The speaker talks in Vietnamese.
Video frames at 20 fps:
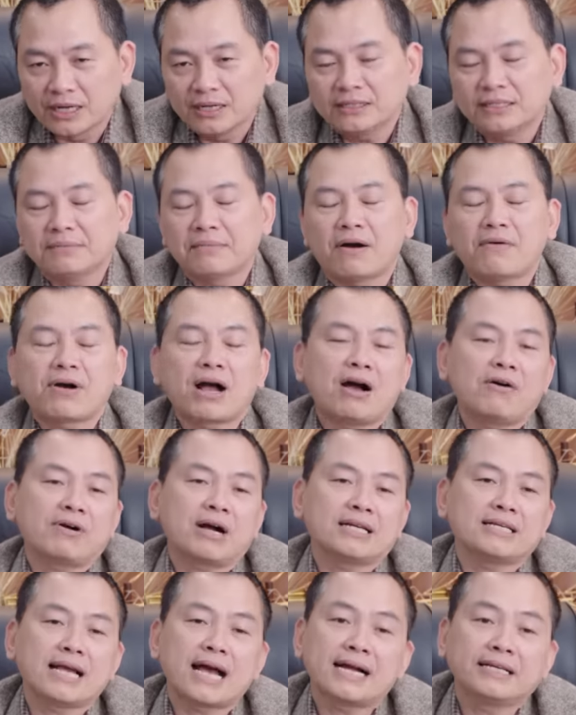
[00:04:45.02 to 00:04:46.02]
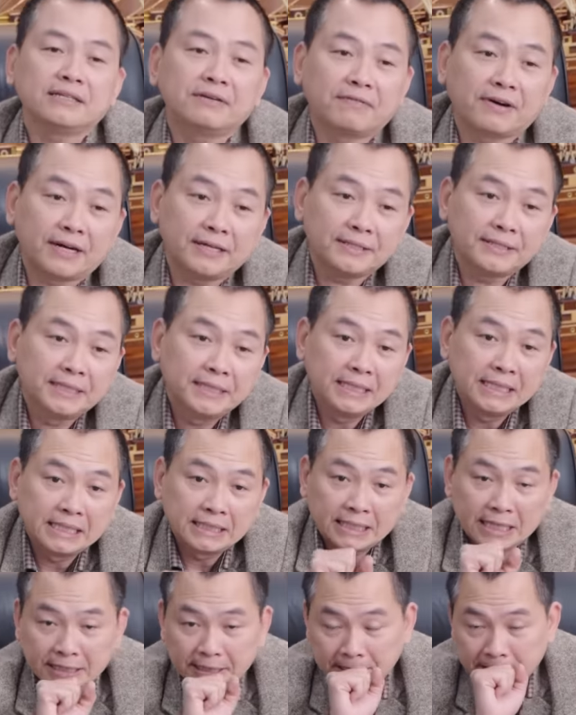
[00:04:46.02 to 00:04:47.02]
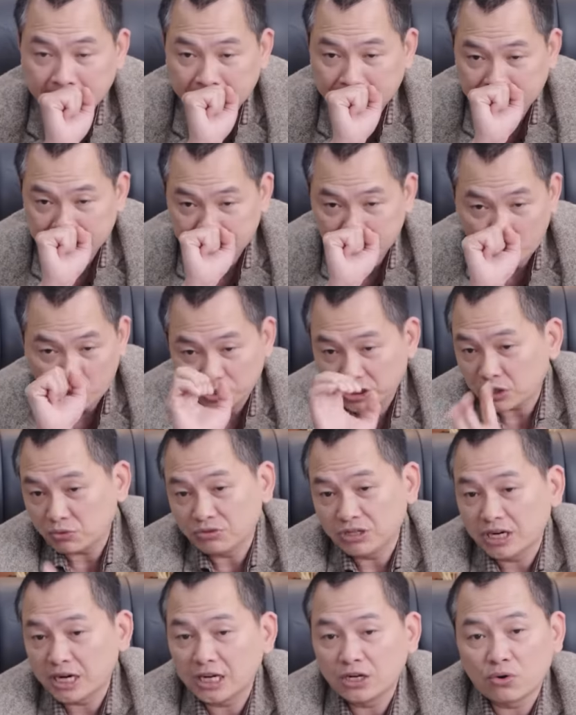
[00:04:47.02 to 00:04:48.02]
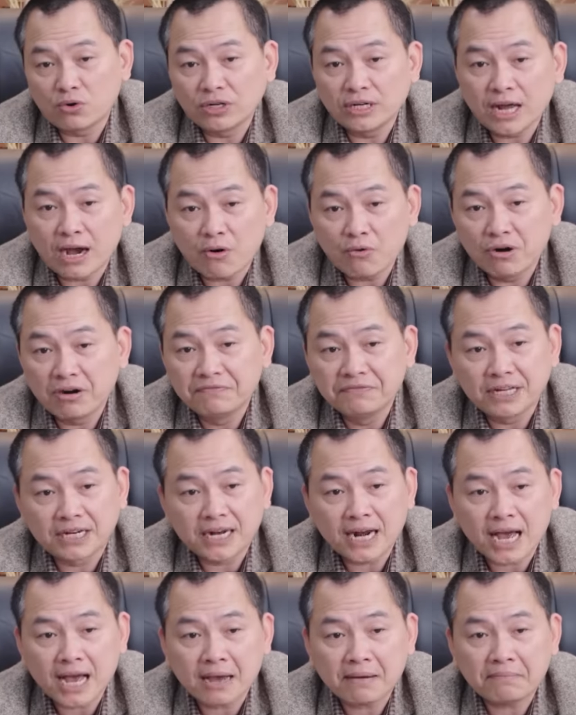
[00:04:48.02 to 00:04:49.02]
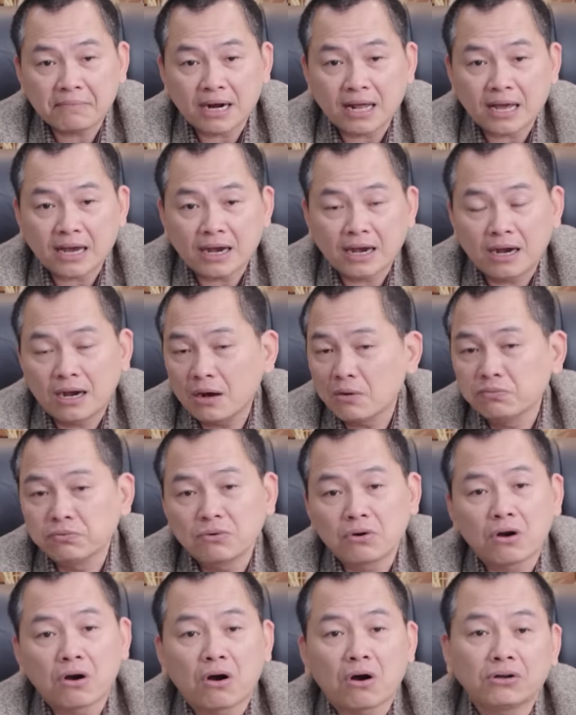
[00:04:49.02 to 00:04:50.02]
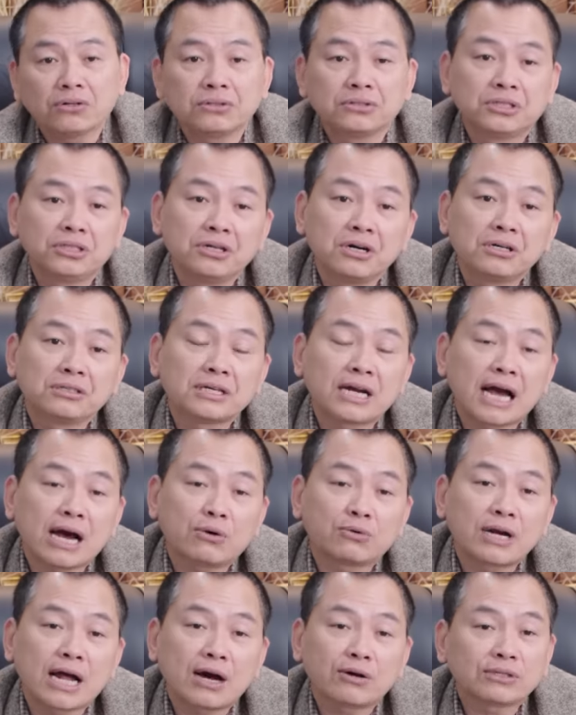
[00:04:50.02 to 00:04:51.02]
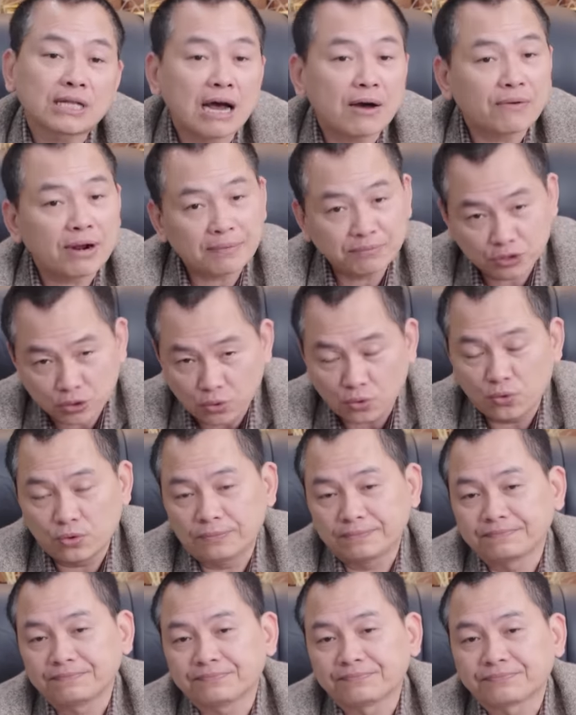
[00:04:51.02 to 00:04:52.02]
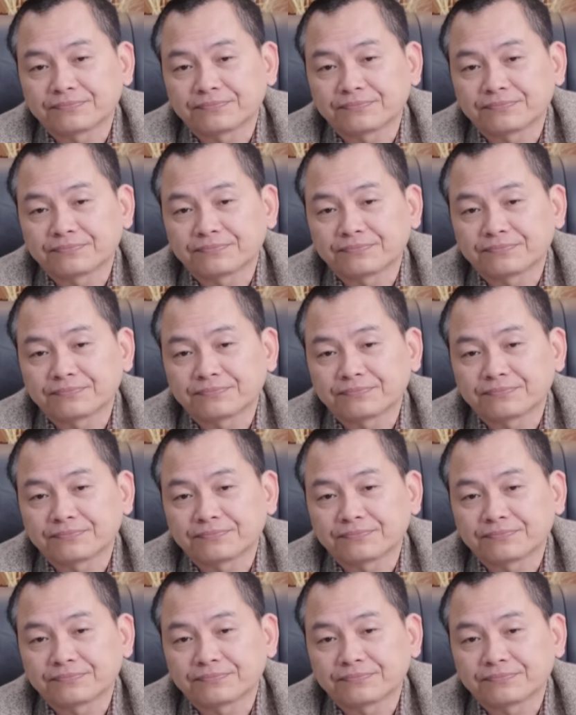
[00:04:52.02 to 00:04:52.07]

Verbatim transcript: đấy thì báo cáo cả nhà như vậy thế thì à, một trong những cái nỗi đau ở Việt Nam là không có trường nào đào tạo làm chủ